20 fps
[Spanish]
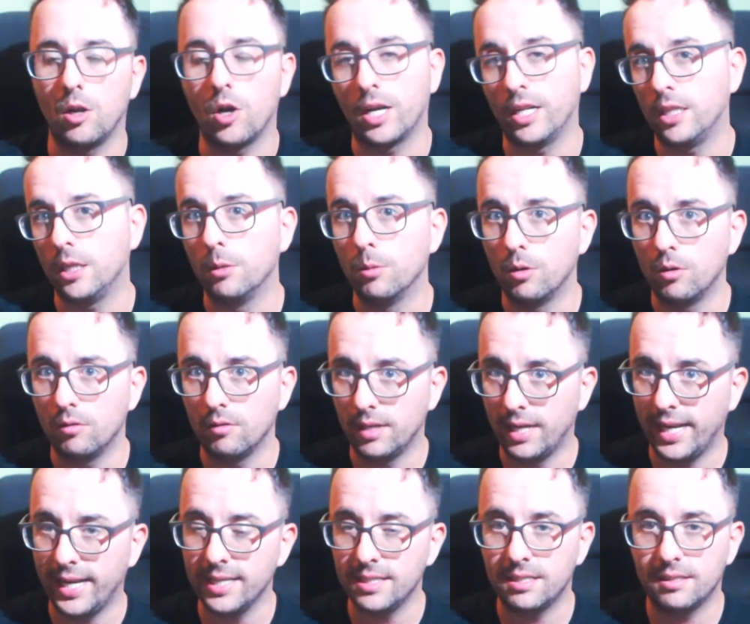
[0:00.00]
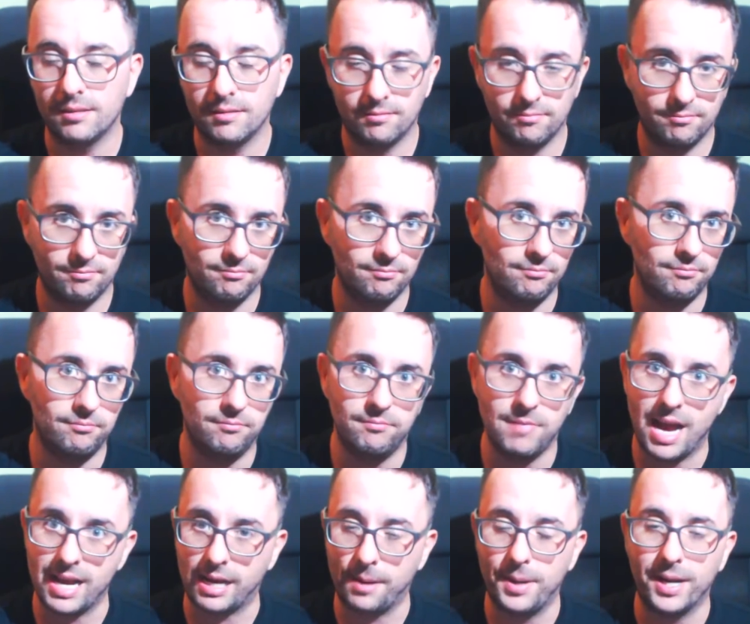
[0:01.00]
El objetivo es mm,
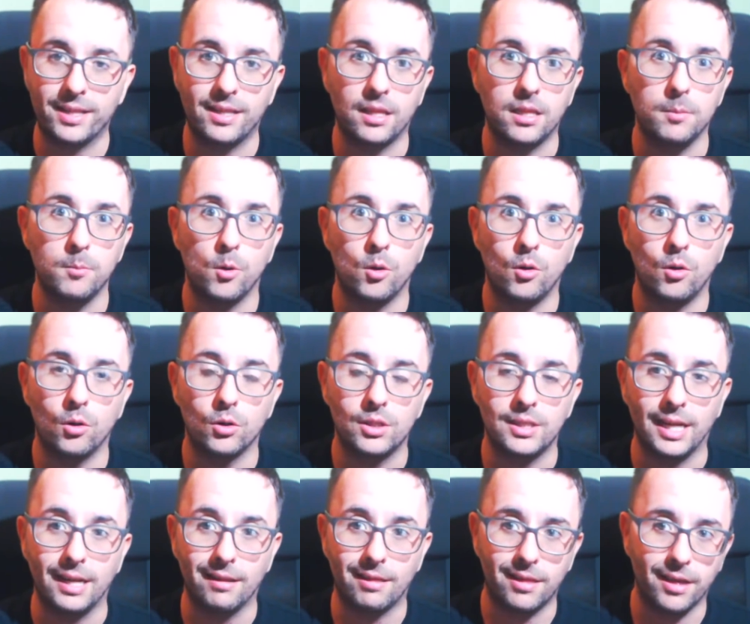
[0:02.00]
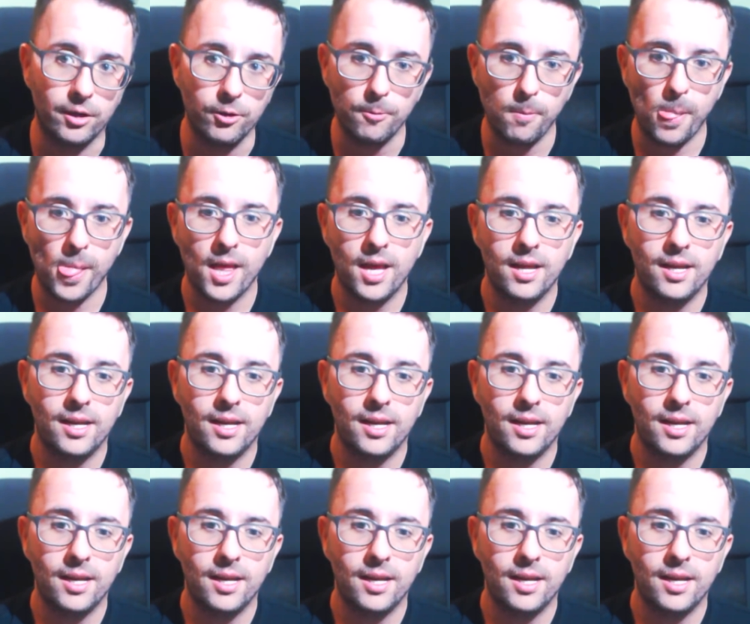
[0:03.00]
acabar acabar tercero.